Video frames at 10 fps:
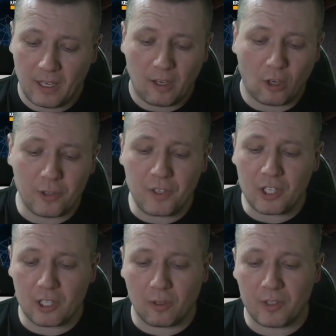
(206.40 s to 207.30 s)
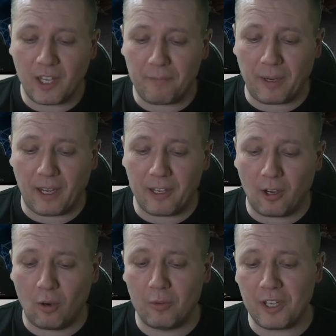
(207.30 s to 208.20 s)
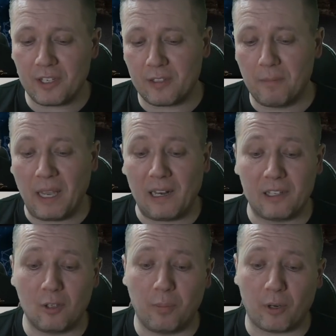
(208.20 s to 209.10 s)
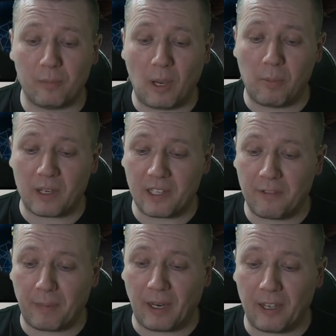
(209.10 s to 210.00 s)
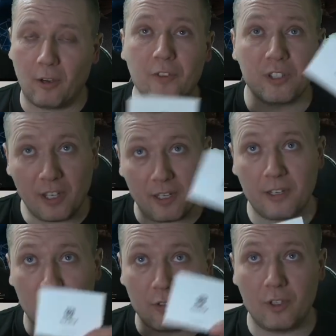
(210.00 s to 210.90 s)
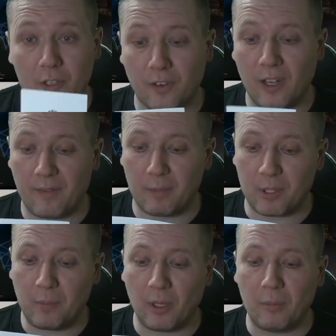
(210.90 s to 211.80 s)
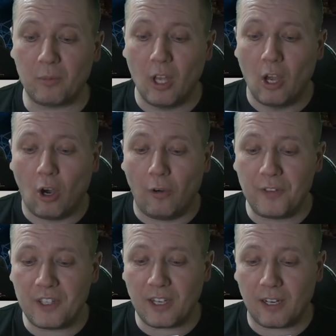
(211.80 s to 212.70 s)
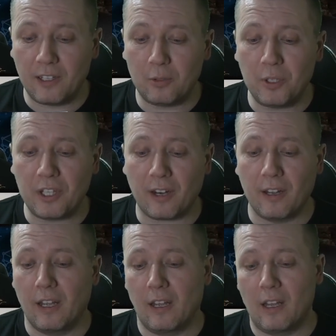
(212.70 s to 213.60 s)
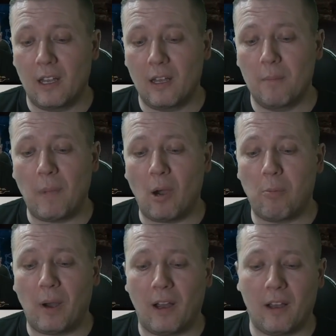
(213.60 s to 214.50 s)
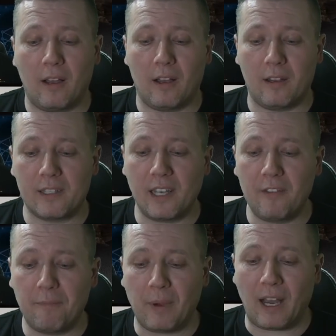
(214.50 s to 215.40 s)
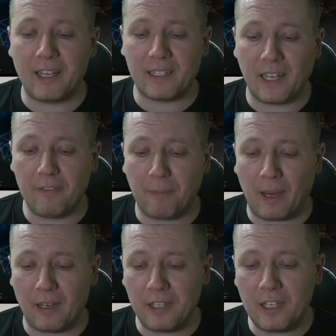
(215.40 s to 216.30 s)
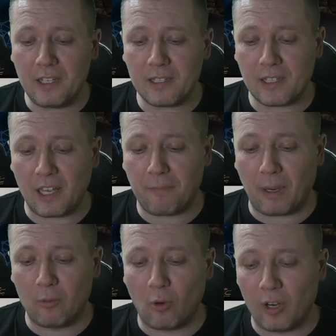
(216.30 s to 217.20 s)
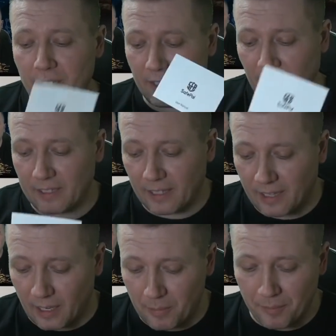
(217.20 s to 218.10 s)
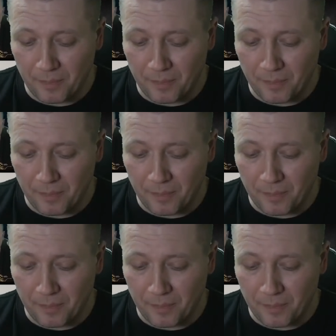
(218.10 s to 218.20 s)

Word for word: Oczywiście są safepal.io, jest mail support małpa safepal.io, wszystkie linki oczywiście wkleję Wam pod spodem. Oficjalny Twitter e, małpa safe, iSafePal i SafePal Wallet na Telegramie.